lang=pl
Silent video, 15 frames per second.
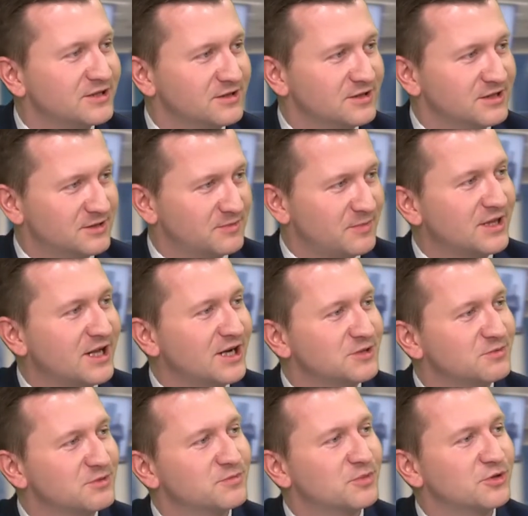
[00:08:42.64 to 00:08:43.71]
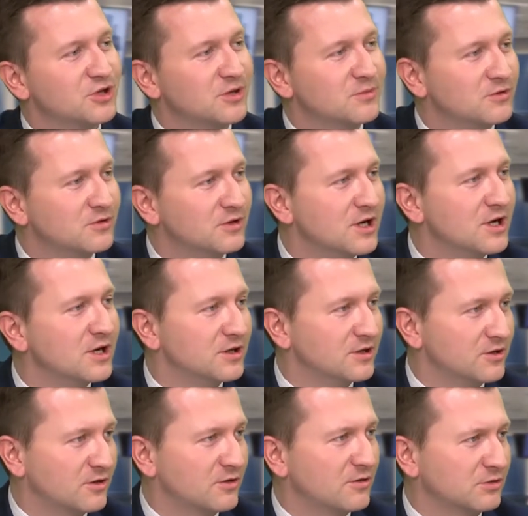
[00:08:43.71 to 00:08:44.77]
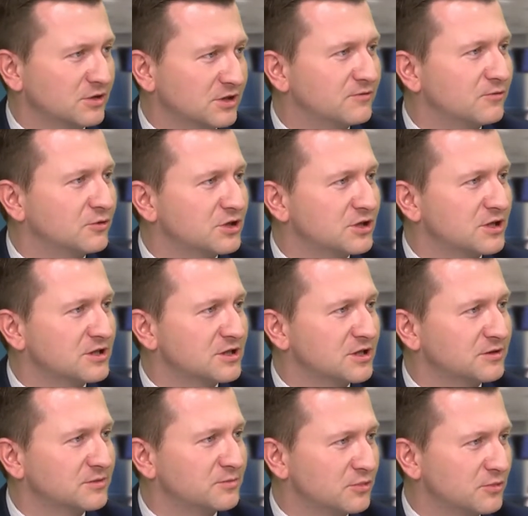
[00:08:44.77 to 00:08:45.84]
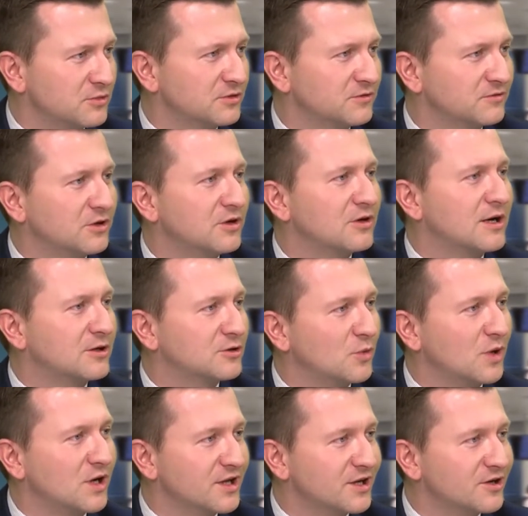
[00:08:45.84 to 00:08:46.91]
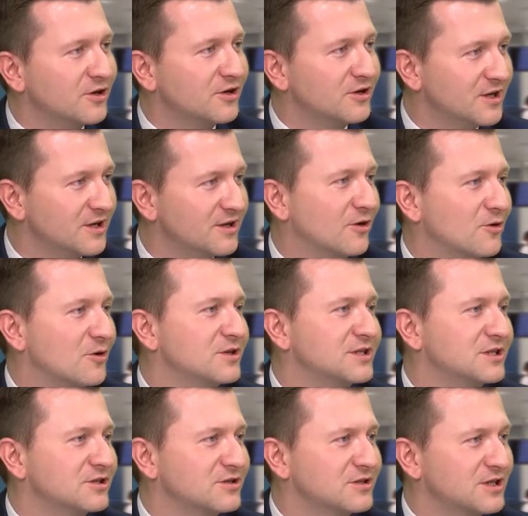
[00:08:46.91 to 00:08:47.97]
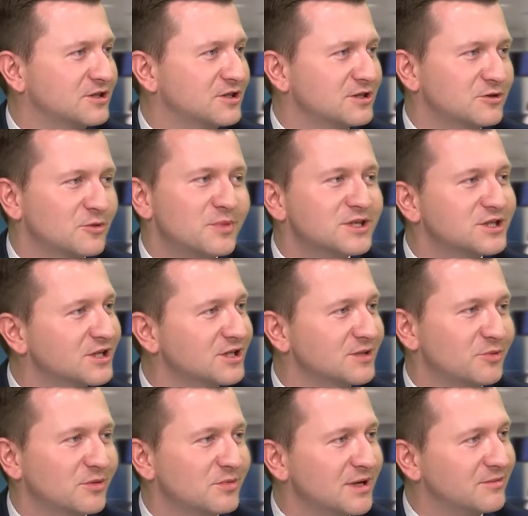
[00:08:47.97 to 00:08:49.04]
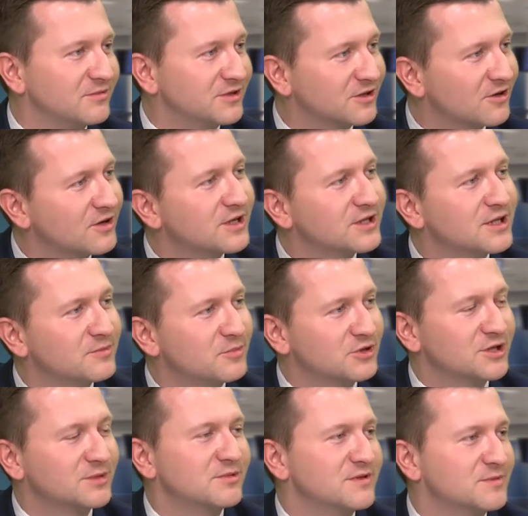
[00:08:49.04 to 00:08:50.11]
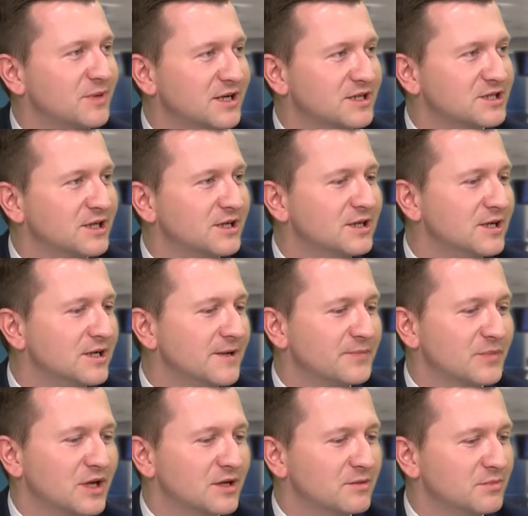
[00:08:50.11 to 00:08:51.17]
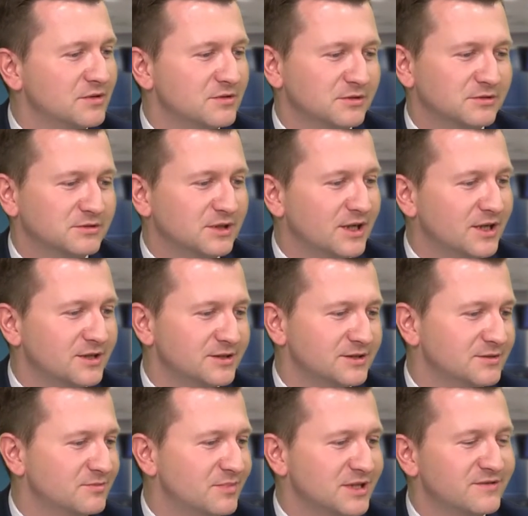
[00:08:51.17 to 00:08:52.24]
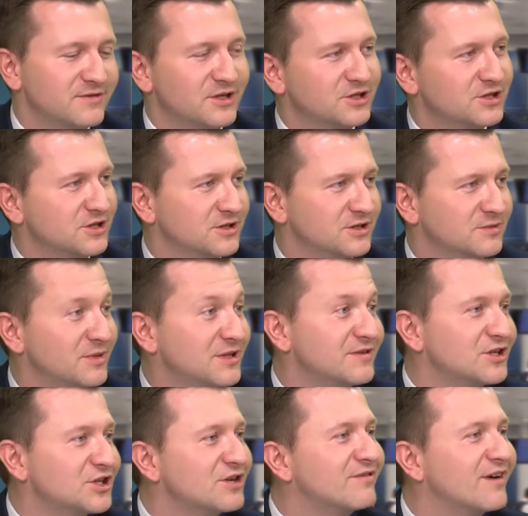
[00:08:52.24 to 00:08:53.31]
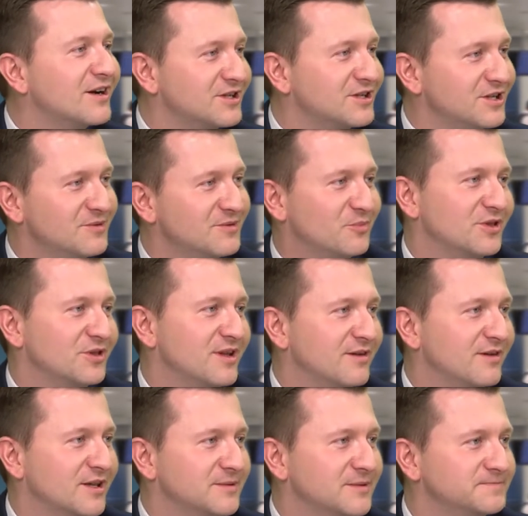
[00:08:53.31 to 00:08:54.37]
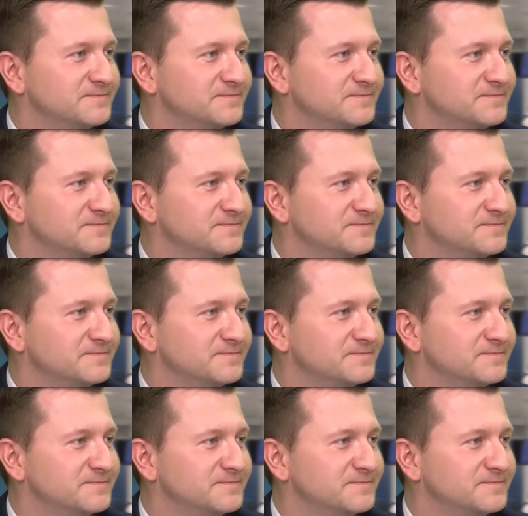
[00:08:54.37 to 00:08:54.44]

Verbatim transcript: spadaliśmy z poziomu e, około tych 2000 punktów do aktualnego okolice 1300 bez żadnych problemów. Te kolejne poziomy wsparcia e, były tutaj bez, bez większej walki poddawane